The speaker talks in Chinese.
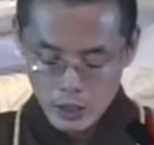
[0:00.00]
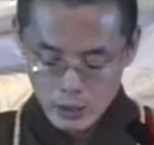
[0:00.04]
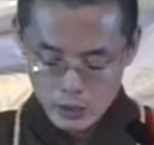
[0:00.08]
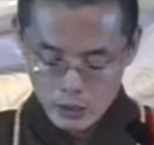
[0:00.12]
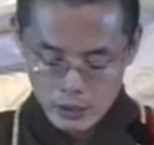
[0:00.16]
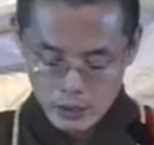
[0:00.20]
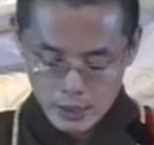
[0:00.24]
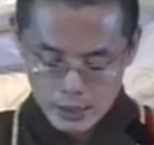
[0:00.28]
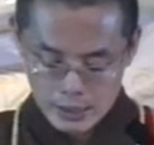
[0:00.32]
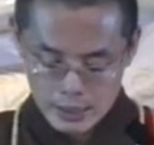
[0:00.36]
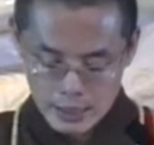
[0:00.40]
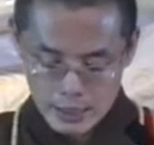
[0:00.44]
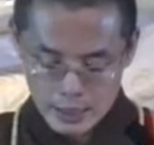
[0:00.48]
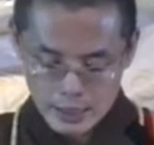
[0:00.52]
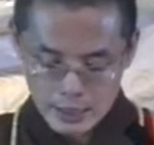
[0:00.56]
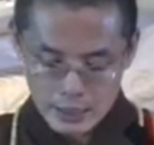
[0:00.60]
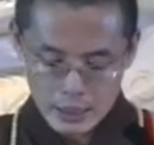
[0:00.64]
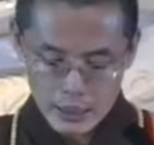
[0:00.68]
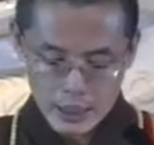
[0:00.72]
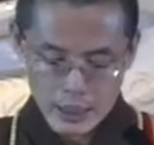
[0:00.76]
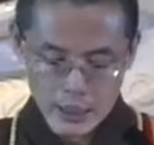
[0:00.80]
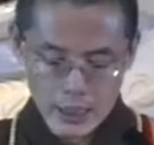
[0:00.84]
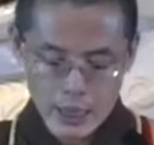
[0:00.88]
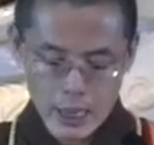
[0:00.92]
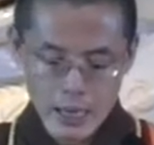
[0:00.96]
这个三个
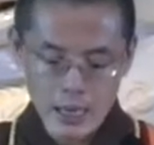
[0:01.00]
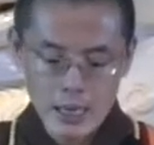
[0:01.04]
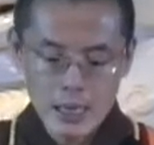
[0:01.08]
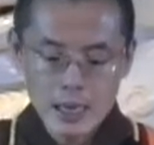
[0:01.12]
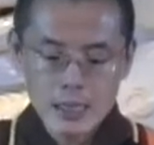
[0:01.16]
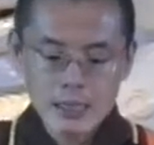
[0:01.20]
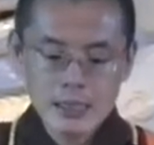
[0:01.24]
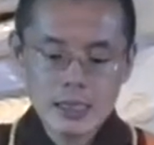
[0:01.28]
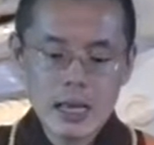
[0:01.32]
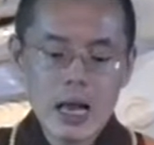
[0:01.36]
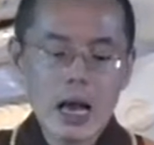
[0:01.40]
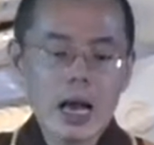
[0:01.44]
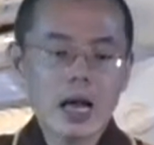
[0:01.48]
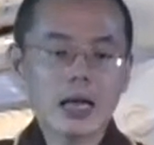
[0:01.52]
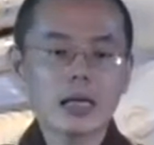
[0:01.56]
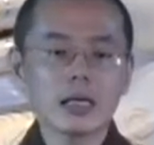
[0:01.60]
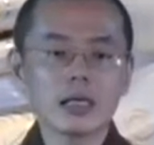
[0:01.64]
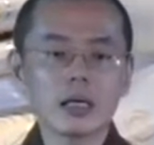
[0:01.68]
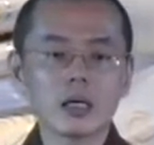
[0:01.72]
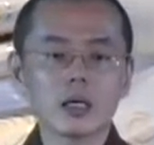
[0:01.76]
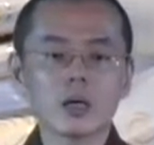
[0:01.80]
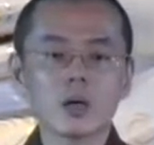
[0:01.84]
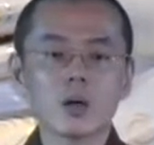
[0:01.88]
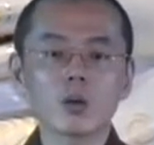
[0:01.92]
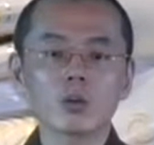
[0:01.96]
力量才
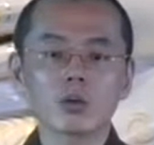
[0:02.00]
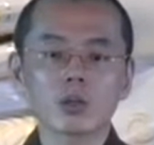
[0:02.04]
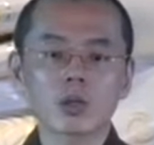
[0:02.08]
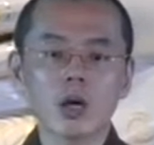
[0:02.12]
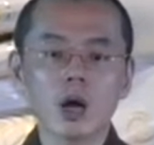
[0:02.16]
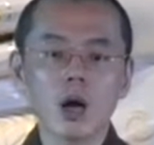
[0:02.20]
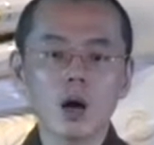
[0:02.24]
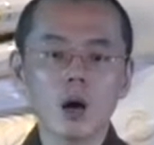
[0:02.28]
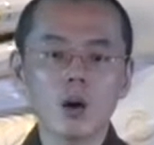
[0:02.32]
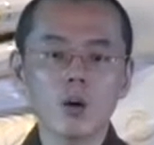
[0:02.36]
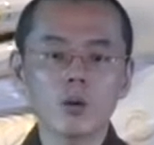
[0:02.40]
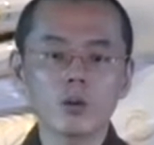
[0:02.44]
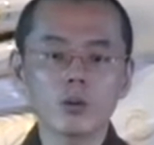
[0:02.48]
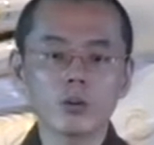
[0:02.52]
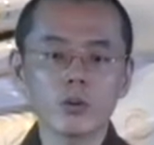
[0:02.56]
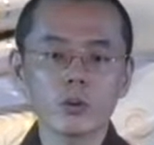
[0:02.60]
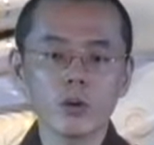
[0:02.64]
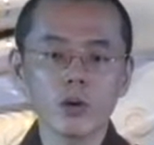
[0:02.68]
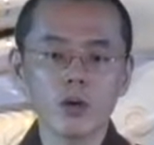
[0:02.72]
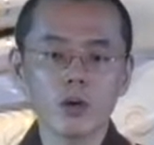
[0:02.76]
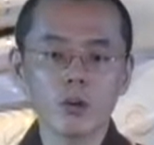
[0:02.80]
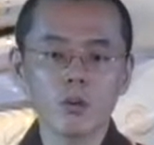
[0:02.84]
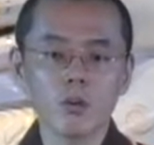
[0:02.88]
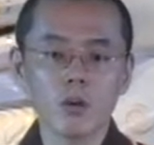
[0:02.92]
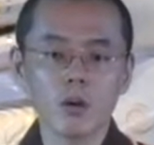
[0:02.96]
能够超
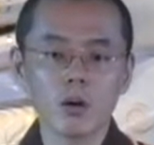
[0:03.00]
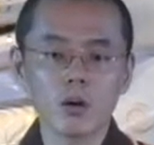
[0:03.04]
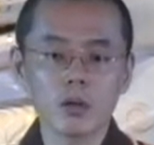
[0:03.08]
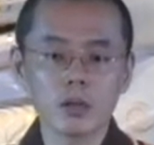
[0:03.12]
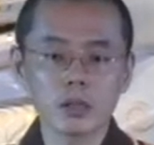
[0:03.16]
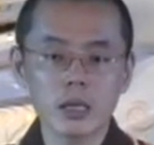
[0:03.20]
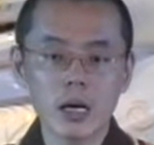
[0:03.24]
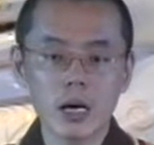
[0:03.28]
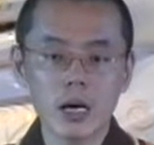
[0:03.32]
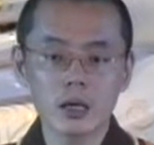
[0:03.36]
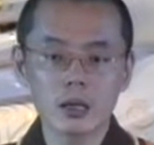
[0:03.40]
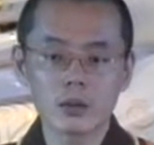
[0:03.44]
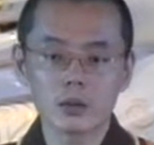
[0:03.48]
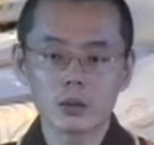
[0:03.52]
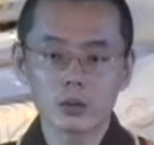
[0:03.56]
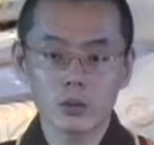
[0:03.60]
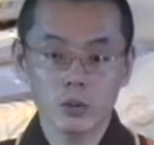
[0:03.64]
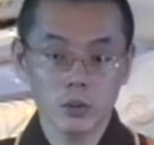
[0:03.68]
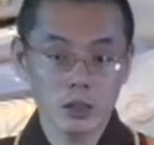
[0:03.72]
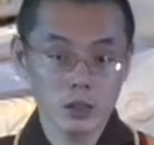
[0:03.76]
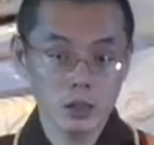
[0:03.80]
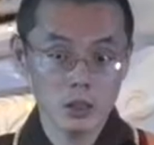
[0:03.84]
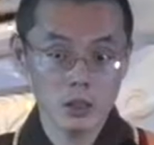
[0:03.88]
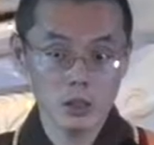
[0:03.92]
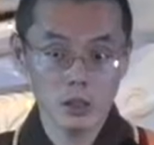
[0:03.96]
越魔障，
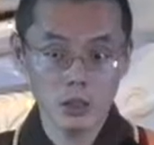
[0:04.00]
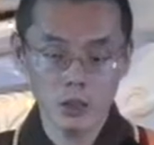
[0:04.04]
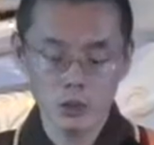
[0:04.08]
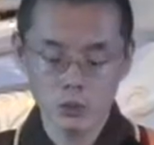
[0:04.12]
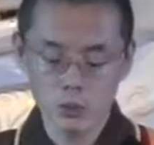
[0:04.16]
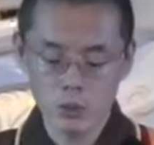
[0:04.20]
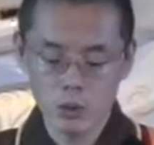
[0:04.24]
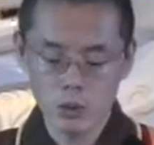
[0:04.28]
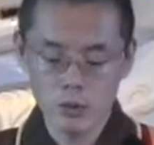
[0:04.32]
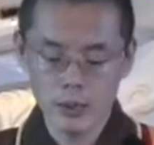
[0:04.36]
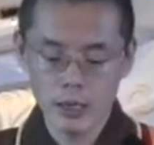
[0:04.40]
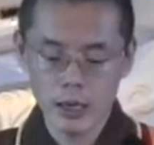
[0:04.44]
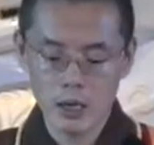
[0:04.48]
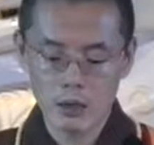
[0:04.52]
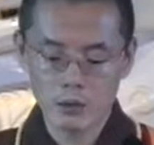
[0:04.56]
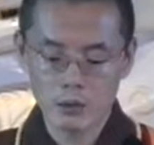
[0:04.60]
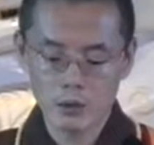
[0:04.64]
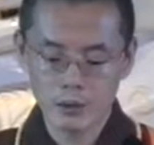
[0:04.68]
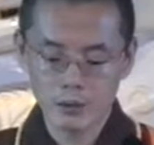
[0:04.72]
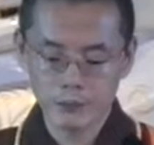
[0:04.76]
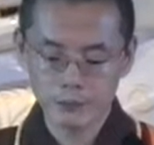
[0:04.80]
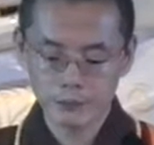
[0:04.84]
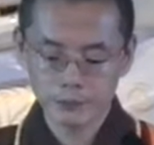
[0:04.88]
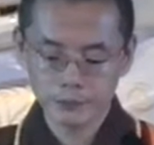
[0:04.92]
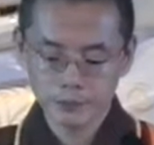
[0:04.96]
所以这是很重要
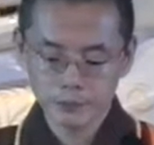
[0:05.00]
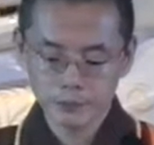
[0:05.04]
的。